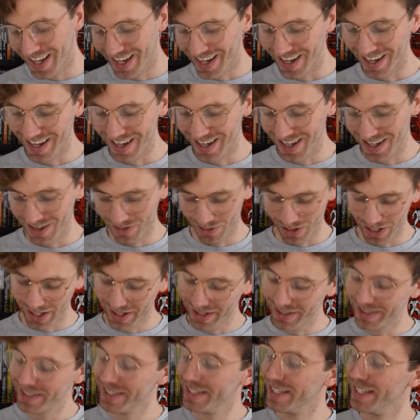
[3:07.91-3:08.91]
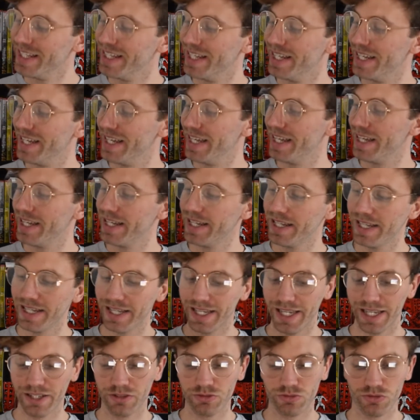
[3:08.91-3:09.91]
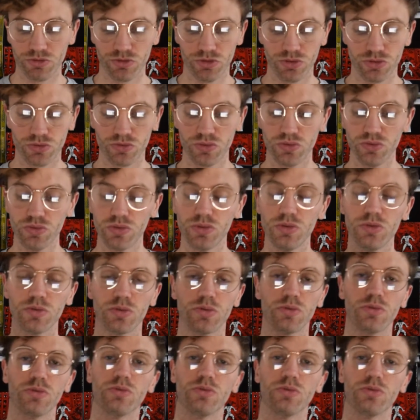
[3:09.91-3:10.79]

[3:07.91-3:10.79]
Euh, voilà. Et, donc du coup,